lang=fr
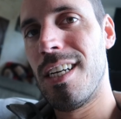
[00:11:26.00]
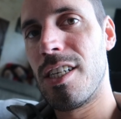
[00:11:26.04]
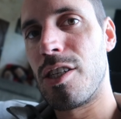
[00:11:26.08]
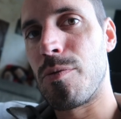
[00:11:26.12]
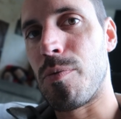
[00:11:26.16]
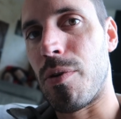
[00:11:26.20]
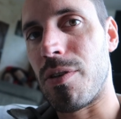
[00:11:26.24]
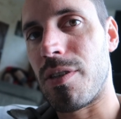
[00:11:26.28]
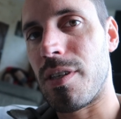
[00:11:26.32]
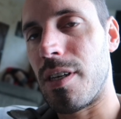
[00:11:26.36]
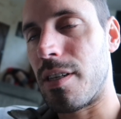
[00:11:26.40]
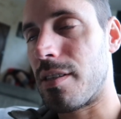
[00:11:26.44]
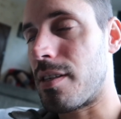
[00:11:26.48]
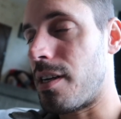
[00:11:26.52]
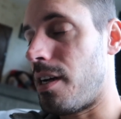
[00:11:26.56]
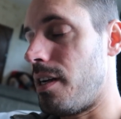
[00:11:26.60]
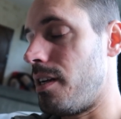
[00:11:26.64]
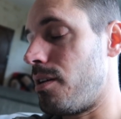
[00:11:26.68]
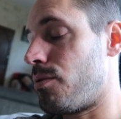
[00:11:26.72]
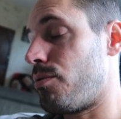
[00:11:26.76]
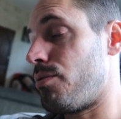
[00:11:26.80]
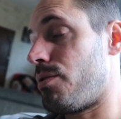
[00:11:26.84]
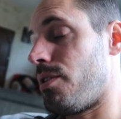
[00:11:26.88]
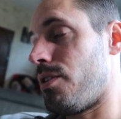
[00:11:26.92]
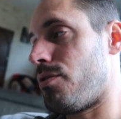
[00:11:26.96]
Je pensais que ça
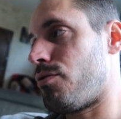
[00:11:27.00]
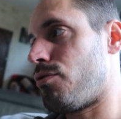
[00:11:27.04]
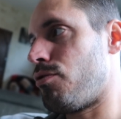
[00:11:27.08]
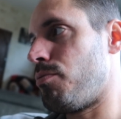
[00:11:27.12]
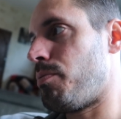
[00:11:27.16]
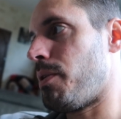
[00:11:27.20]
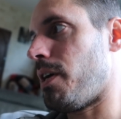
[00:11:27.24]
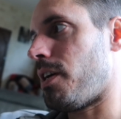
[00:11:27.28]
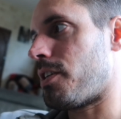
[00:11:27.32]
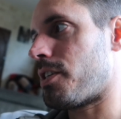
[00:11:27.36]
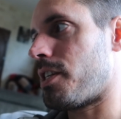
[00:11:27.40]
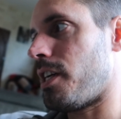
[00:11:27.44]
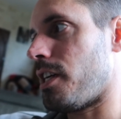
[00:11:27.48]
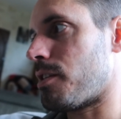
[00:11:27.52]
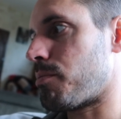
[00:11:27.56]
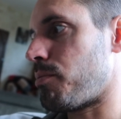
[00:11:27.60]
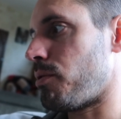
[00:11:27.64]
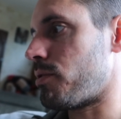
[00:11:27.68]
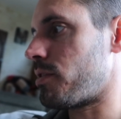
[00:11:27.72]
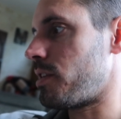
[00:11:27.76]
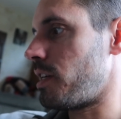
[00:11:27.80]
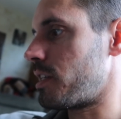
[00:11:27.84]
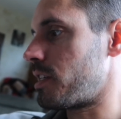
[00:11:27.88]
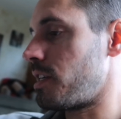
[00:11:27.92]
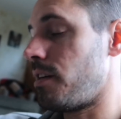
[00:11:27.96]
allait coûter super cher, c'est
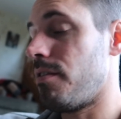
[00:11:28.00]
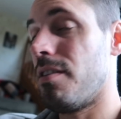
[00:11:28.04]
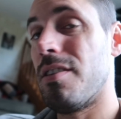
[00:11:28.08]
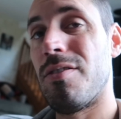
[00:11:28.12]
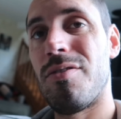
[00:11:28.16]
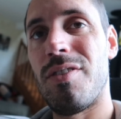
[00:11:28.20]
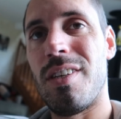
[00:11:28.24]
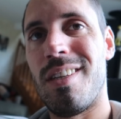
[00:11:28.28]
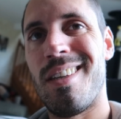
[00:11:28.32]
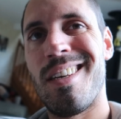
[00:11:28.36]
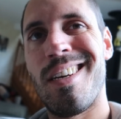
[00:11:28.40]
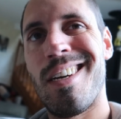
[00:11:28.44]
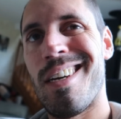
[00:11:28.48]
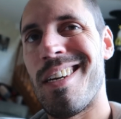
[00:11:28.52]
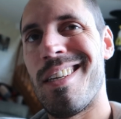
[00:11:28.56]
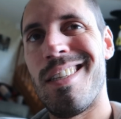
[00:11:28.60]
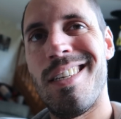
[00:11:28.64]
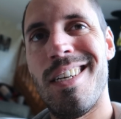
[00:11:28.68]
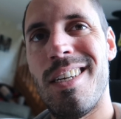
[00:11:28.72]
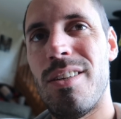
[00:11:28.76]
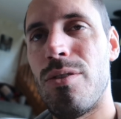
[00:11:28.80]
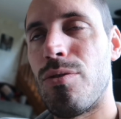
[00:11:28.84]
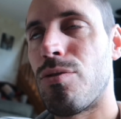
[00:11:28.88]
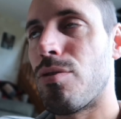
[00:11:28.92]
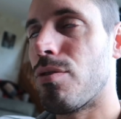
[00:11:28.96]
pour ça que j'avais fait
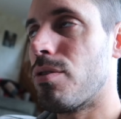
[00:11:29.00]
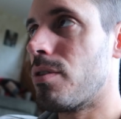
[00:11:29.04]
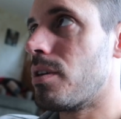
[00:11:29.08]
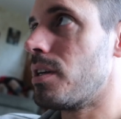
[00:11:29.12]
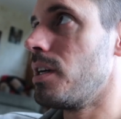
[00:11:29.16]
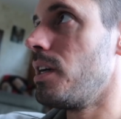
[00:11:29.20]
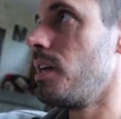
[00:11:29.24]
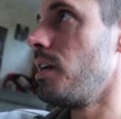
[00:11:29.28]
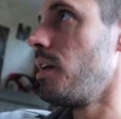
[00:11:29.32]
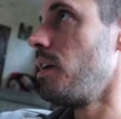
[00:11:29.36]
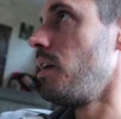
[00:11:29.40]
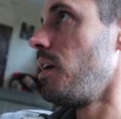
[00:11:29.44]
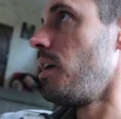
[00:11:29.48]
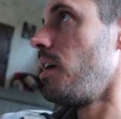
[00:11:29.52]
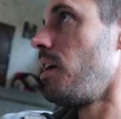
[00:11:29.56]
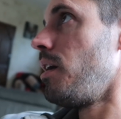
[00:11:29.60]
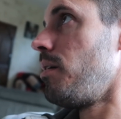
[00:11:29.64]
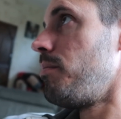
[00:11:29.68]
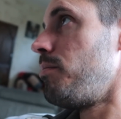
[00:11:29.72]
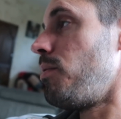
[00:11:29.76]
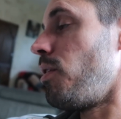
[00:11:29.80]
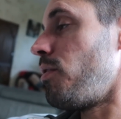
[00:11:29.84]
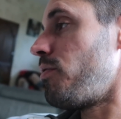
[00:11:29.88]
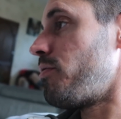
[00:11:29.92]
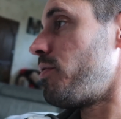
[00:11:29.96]
traîner le truc.
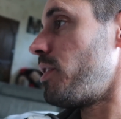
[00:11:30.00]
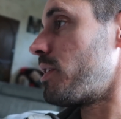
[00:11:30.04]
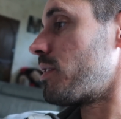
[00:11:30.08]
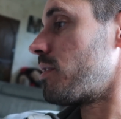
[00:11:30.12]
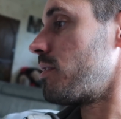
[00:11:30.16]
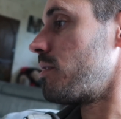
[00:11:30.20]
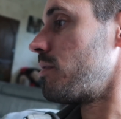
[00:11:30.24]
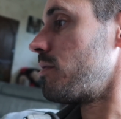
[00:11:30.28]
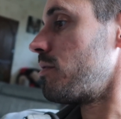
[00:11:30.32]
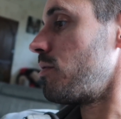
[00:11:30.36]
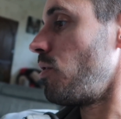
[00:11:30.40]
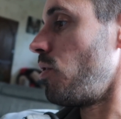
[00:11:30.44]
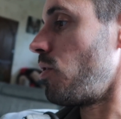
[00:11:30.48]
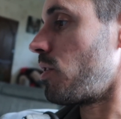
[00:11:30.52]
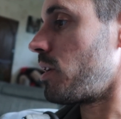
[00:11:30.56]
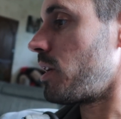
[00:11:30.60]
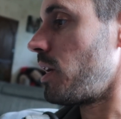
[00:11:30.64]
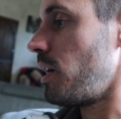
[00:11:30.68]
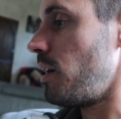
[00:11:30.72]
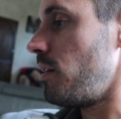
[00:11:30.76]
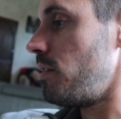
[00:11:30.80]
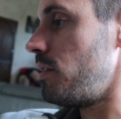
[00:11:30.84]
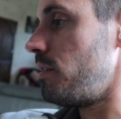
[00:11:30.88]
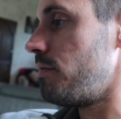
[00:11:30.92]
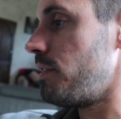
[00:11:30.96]
en fait, ok
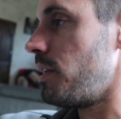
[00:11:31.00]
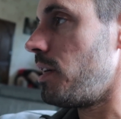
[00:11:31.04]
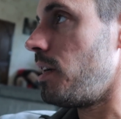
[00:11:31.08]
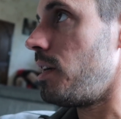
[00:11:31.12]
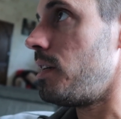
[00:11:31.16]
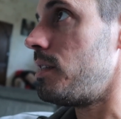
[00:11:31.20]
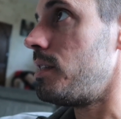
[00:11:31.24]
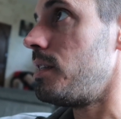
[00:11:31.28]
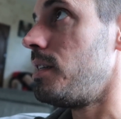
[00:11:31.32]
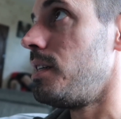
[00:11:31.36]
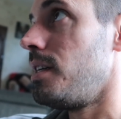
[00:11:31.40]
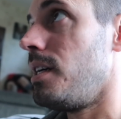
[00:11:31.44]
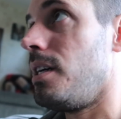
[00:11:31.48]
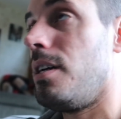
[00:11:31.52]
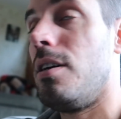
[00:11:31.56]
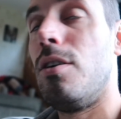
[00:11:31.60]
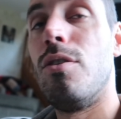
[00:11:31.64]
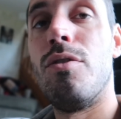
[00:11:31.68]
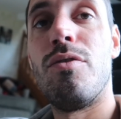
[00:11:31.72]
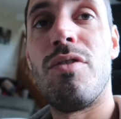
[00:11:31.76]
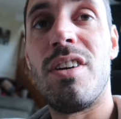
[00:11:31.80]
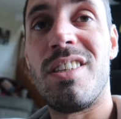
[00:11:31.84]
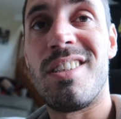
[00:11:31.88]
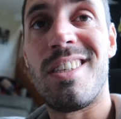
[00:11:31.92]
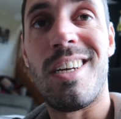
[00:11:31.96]
Olivia,
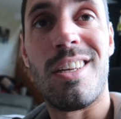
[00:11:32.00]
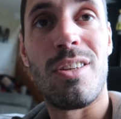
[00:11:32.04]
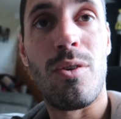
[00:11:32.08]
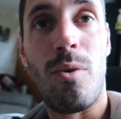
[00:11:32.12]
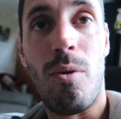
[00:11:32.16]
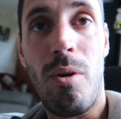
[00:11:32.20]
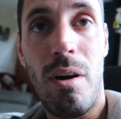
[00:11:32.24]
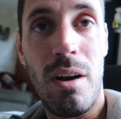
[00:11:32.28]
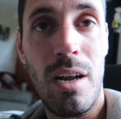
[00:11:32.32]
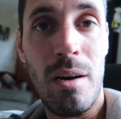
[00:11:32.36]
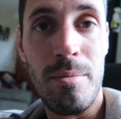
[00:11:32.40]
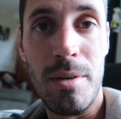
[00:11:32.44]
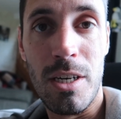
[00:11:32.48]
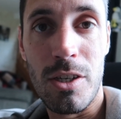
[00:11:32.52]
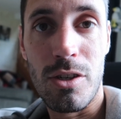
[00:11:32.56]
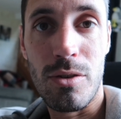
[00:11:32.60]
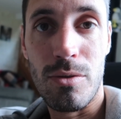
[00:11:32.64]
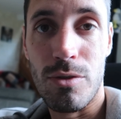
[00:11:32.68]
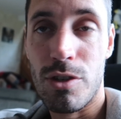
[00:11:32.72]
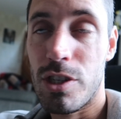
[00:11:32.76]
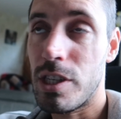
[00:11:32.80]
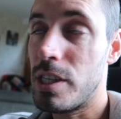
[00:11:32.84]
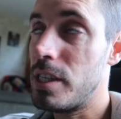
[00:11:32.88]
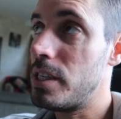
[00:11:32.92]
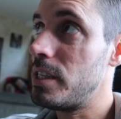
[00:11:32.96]
en fait, il y a trois lames à
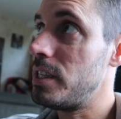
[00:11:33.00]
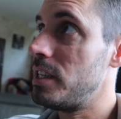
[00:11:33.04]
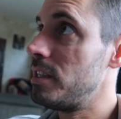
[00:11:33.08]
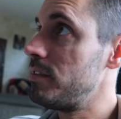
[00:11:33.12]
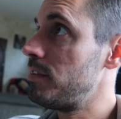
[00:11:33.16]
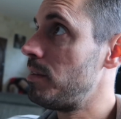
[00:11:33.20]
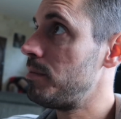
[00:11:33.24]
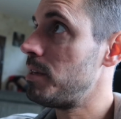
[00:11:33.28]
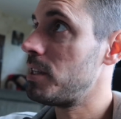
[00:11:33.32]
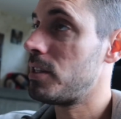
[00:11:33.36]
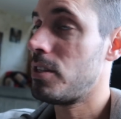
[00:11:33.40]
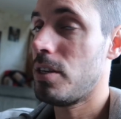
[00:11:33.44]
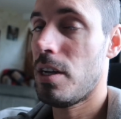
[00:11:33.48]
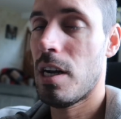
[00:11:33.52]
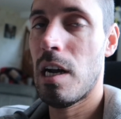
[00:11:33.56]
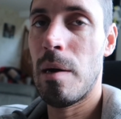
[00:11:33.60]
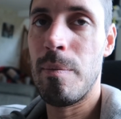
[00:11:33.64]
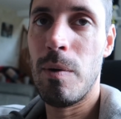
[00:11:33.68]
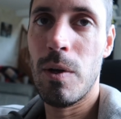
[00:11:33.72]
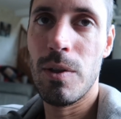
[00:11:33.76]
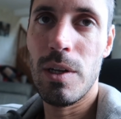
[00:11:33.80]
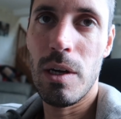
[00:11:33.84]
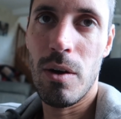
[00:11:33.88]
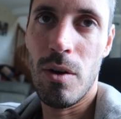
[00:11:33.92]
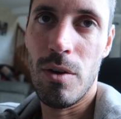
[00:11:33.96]
changer et il va mettre des
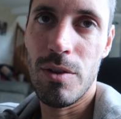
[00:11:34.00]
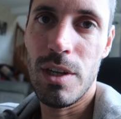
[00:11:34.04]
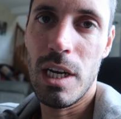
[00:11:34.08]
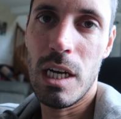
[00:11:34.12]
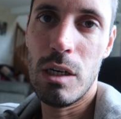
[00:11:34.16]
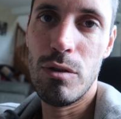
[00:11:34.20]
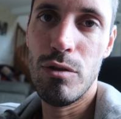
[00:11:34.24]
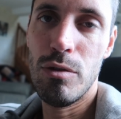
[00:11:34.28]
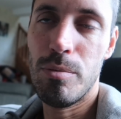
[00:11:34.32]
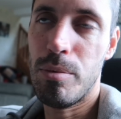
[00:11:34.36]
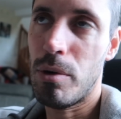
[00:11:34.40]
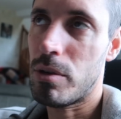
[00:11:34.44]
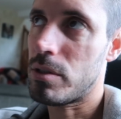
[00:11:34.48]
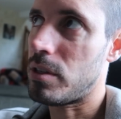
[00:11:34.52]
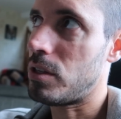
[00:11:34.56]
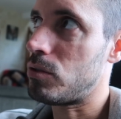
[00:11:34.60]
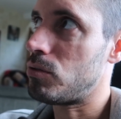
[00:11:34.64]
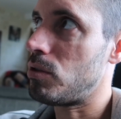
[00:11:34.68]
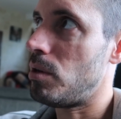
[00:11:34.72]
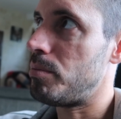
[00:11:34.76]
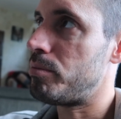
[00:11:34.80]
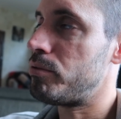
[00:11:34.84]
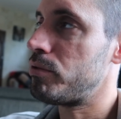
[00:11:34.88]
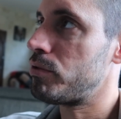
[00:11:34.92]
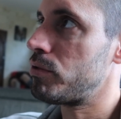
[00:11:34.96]
lames en, alu pour que ce
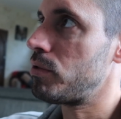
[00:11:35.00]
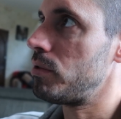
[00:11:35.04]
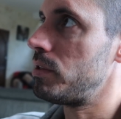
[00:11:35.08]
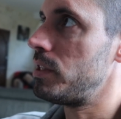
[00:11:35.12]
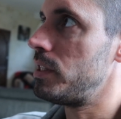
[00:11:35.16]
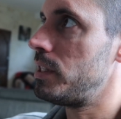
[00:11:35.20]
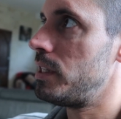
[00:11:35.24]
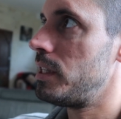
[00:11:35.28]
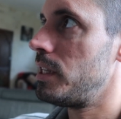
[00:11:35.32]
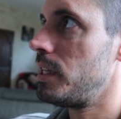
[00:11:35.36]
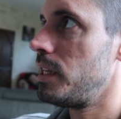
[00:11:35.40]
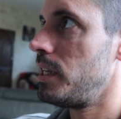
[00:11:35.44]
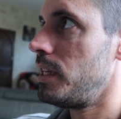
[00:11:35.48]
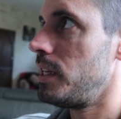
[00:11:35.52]
soit plus solide.